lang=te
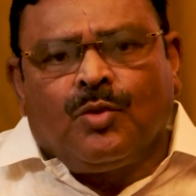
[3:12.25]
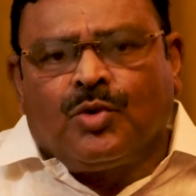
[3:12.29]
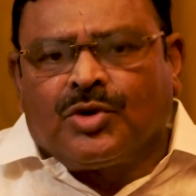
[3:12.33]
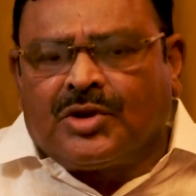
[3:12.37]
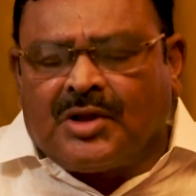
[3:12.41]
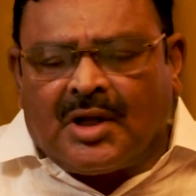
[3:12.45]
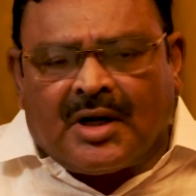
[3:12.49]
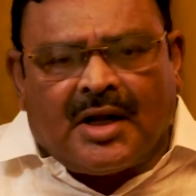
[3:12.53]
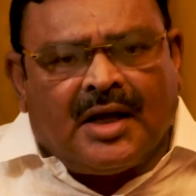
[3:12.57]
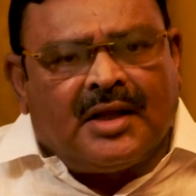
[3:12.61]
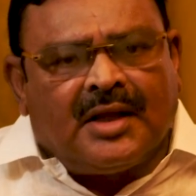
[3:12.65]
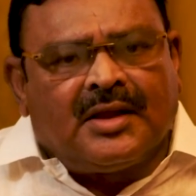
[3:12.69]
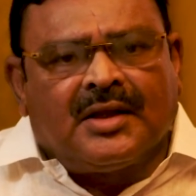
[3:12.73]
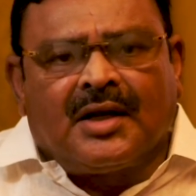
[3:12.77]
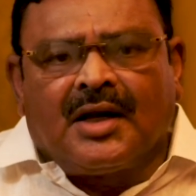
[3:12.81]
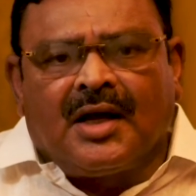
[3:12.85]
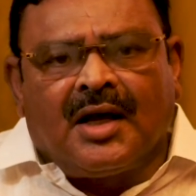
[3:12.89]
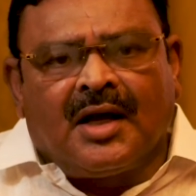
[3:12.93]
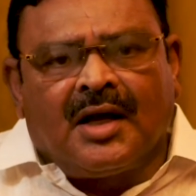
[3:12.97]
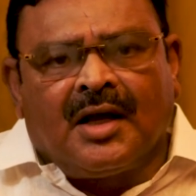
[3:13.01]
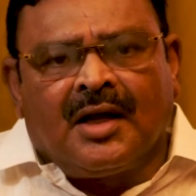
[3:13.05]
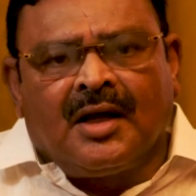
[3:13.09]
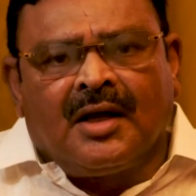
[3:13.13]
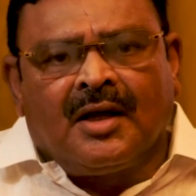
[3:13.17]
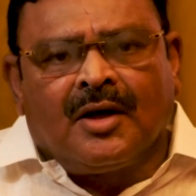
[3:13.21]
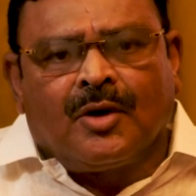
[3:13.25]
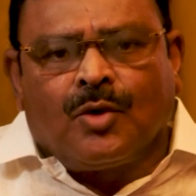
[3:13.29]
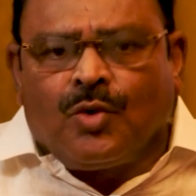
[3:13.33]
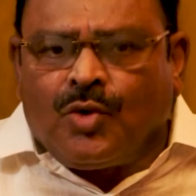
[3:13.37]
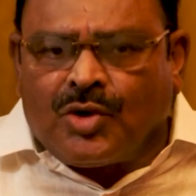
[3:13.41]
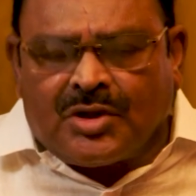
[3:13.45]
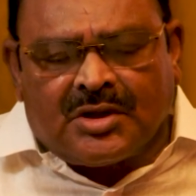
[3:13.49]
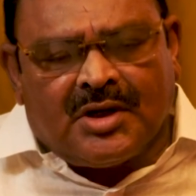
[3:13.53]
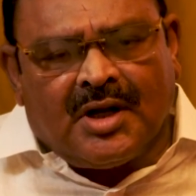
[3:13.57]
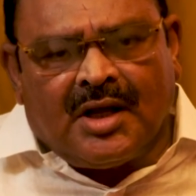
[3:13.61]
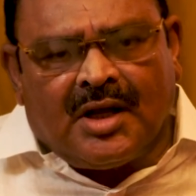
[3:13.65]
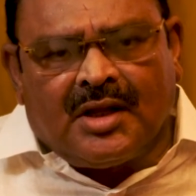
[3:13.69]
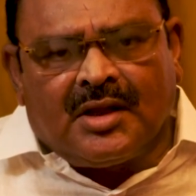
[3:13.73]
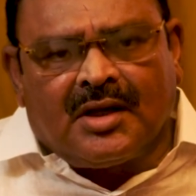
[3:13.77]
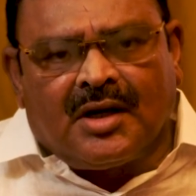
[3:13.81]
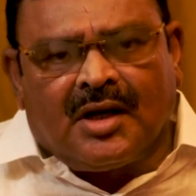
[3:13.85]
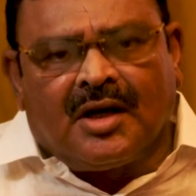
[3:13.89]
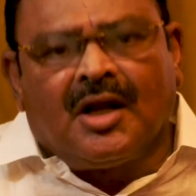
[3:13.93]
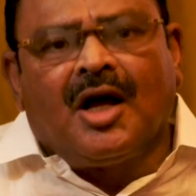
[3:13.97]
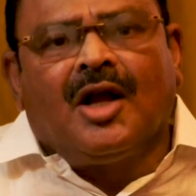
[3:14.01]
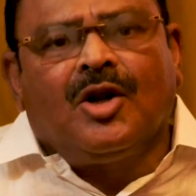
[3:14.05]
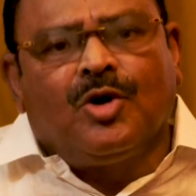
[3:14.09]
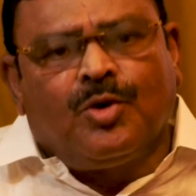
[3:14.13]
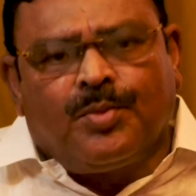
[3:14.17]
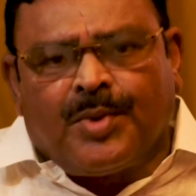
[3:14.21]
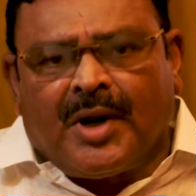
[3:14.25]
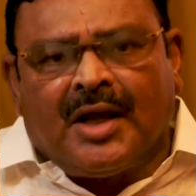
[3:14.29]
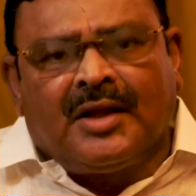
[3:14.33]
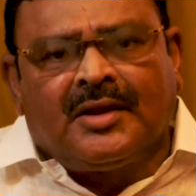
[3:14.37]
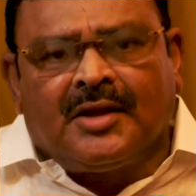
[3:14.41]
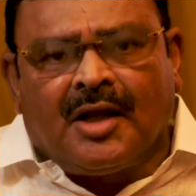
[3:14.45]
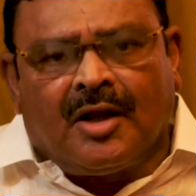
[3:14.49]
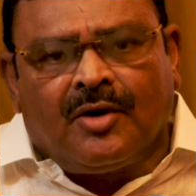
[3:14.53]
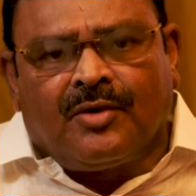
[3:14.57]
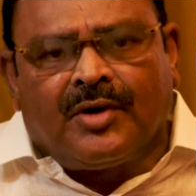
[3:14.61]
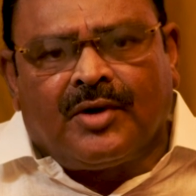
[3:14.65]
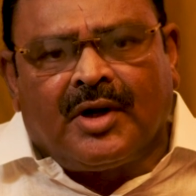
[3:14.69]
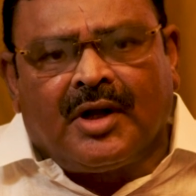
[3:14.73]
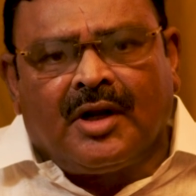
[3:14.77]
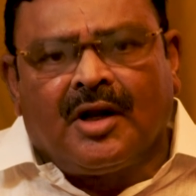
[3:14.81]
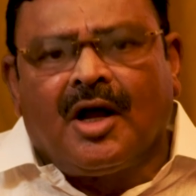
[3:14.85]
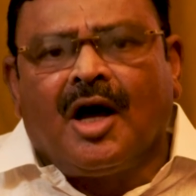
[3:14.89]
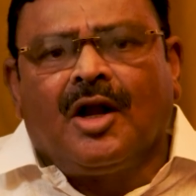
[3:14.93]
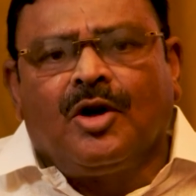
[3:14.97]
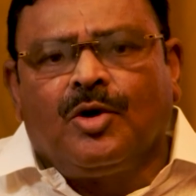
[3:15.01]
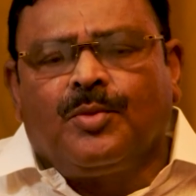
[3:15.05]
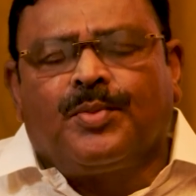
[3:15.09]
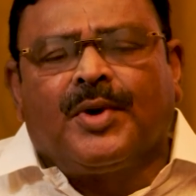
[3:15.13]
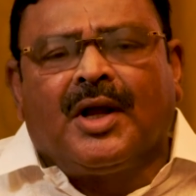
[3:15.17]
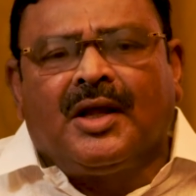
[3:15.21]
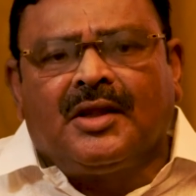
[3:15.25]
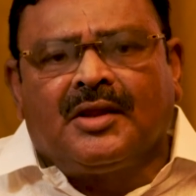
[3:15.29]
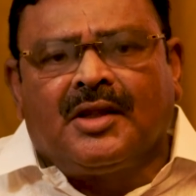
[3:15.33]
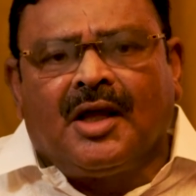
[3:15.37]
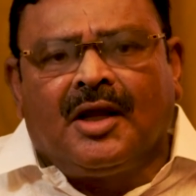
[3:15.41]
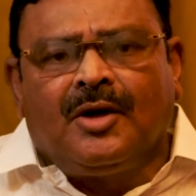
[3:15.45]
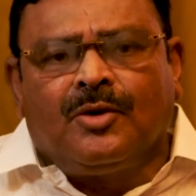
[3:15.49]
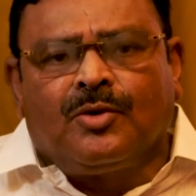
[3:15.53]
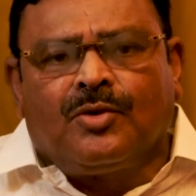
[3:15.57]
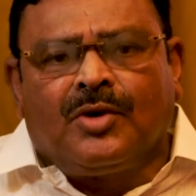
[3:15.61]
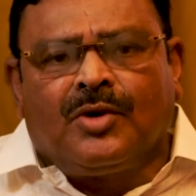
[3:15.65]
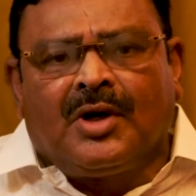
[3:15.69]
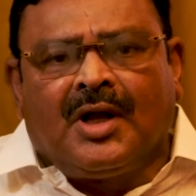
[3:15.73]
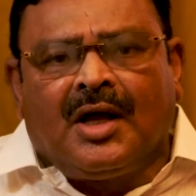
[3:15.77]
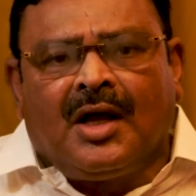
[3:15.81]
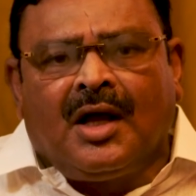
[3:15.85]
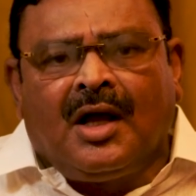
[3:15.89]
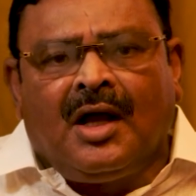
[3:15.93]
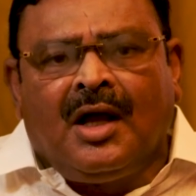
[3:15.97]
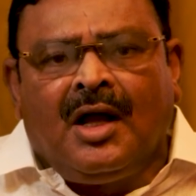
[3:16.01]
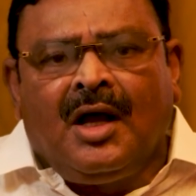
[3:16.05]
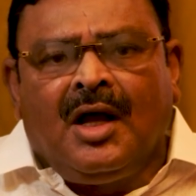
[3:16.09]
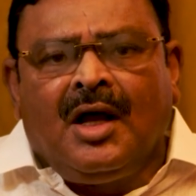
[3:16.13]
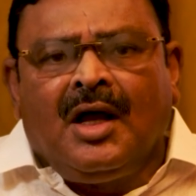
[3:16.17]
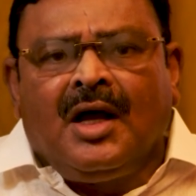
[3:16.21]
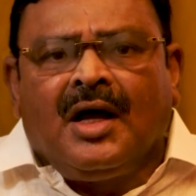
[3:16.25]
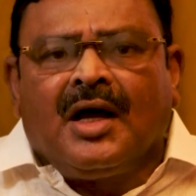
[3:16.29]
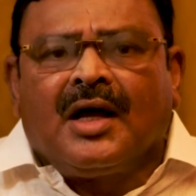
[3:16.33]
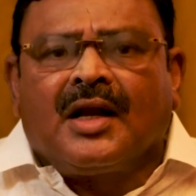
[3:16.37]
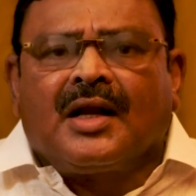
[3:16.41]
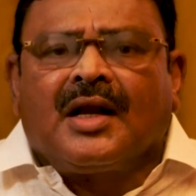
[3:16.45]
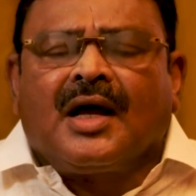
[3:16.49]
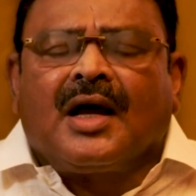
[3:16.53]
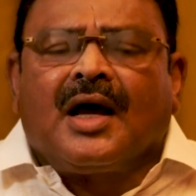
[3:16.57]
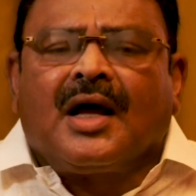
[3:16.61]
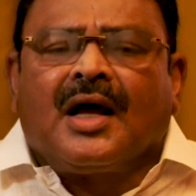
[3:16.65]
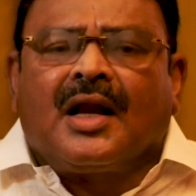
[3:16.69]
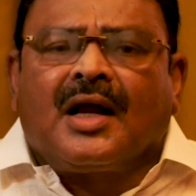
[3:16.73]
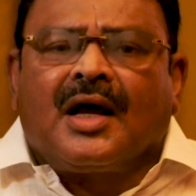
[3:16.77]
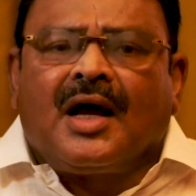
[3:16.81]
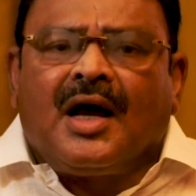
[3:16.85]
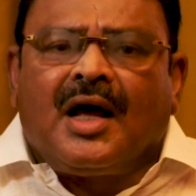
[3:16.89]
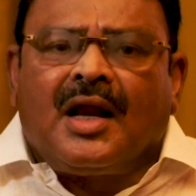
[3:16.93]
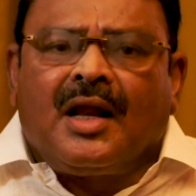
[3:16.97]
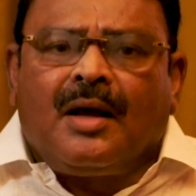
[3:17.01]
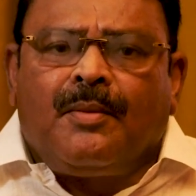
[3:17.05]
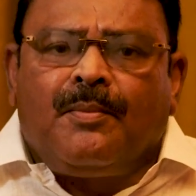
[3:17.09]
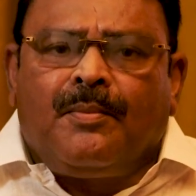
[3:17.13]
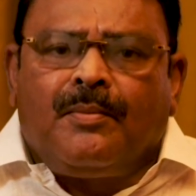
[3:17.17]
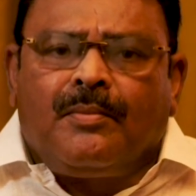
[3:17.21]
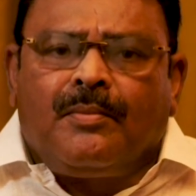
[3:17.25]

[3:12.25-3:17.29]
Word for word: ఉత్తరాంధ్ర కోస్లాంధ్ర నాలుగు ప్రాంతాలు ఉన్నాయి నాలుగు ప్రాంతాలు కూడా రకరకాల